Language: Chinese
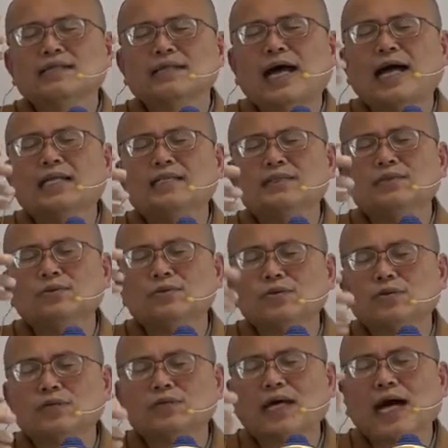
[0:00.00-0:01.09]
贪
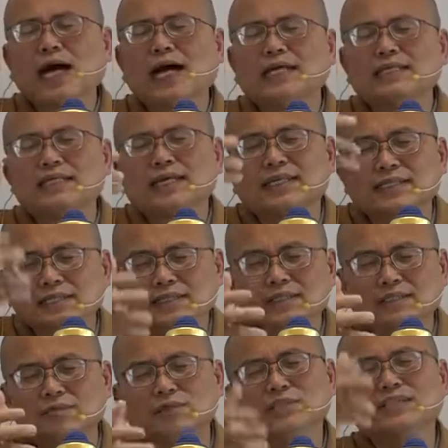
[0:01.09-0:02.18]
欲、爱念、渴，
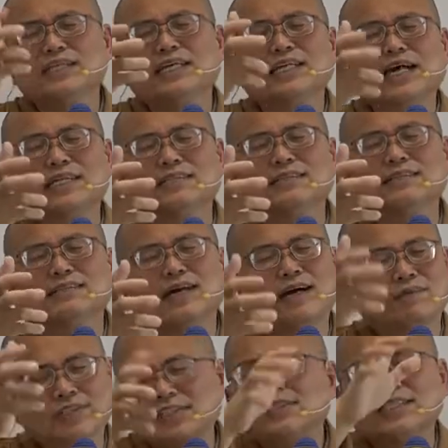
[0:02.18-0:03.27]
或是念爱渴啊，
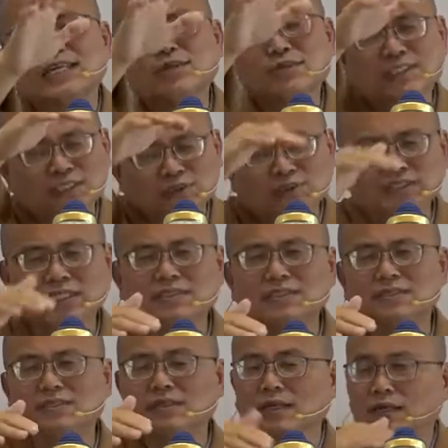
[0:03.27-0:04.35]
反正就它有几种层
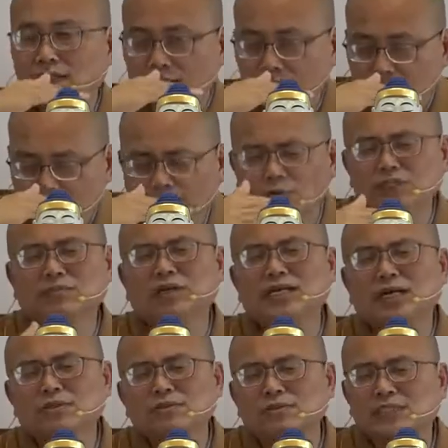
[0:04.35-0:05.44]
次。他为什么要
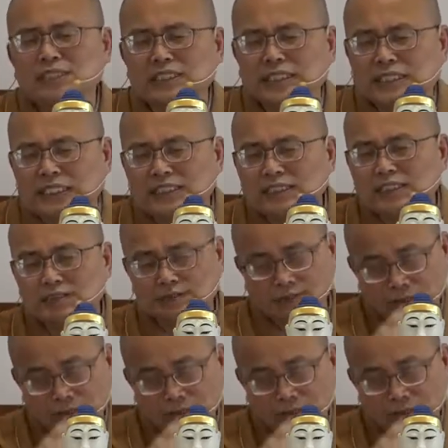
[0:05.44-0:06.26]
告诉你这些层次？